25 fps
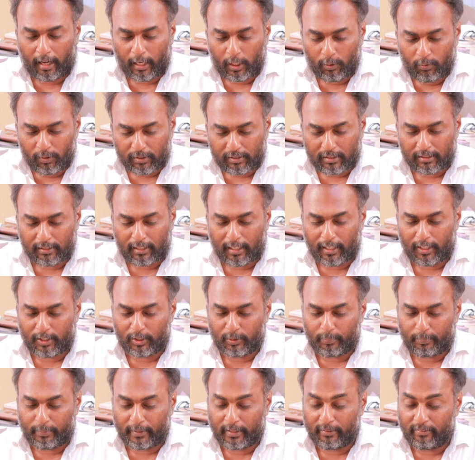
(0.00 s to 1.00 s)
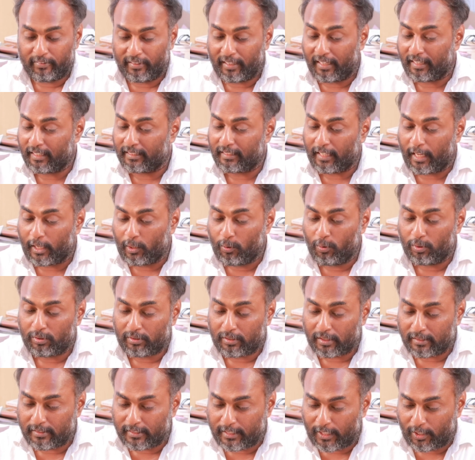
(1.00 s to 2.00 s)
அறுபத்தி நாலாவது பிரிவு அல்லது
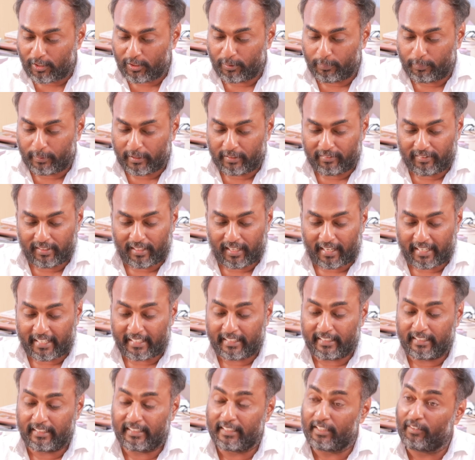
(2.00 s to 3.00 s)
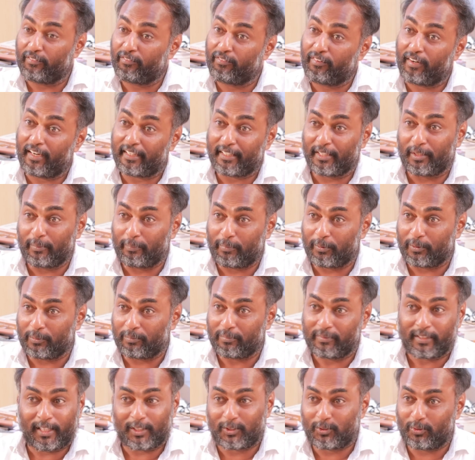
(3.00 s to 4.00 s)
அறுபத்தஞ்சாவது பிரிவில் அடங்கியது எவ்வாறு
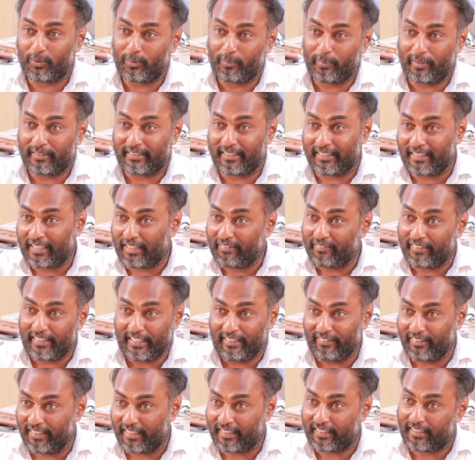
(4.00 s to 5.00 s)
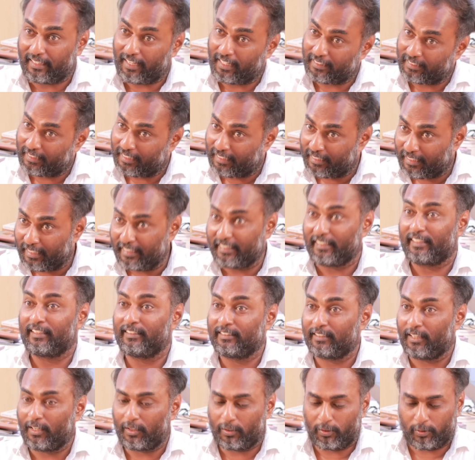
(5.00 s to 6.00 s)
இருக்கணும் நான் சொன்ன பார்த்தீங்களா விதிவிலக்கில் அதெல்லாம்
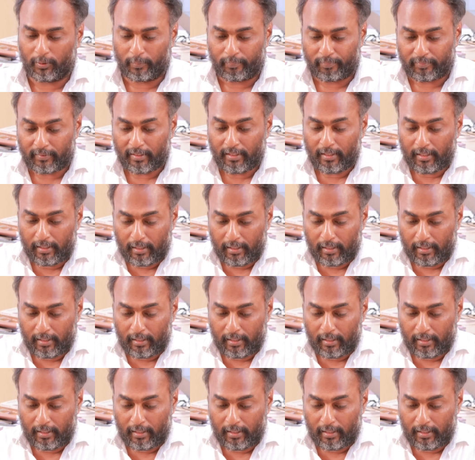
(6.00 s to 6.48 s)
இருந்தாலும்